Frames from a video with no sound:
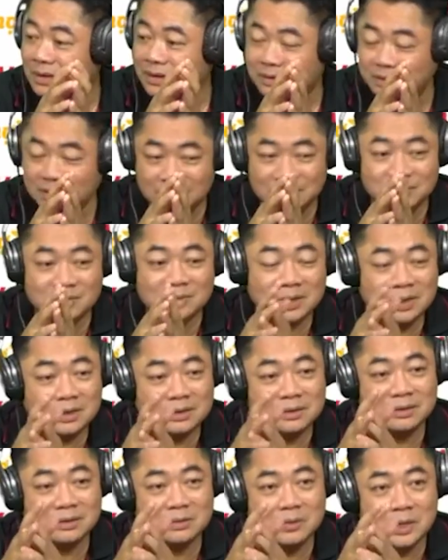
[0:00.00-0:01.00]
à, thì đúng
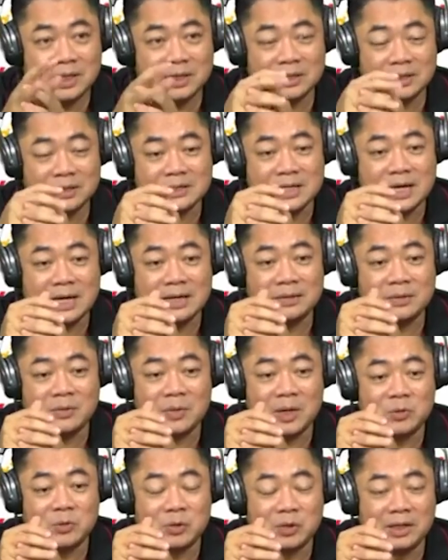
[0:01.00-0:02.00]
ờ, Đức Huệ dạ. thì xa Đức
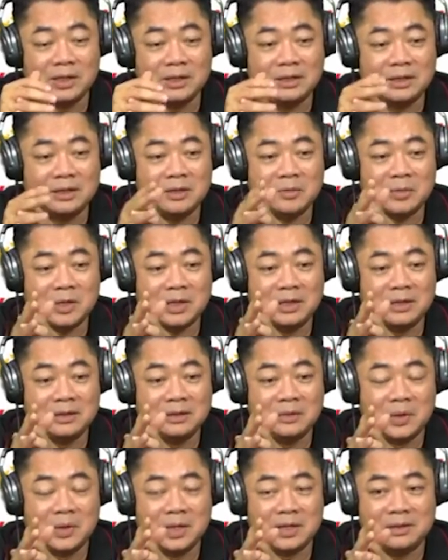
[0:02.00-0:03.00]
Hòa một tí thế nhưng mà lên
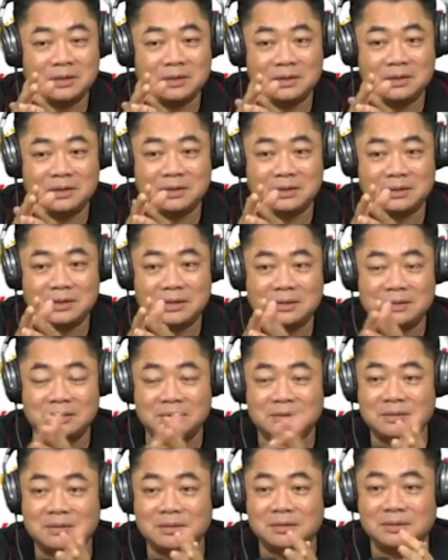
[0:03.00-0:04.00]
Đức Huệ thì đất nó
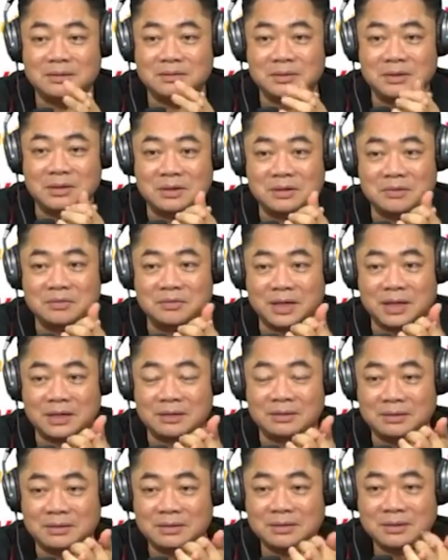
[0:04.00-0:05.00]
thưa người nó
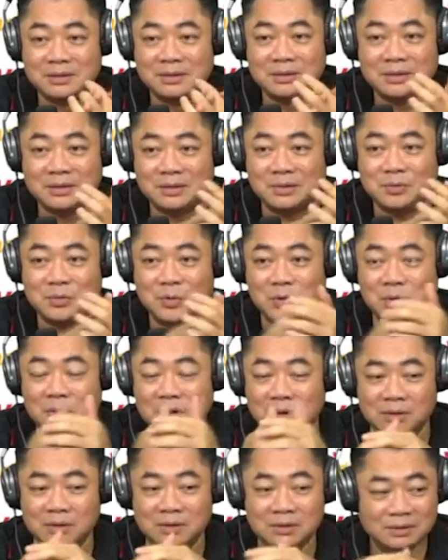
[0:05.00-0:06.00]
vắng dạ. buồn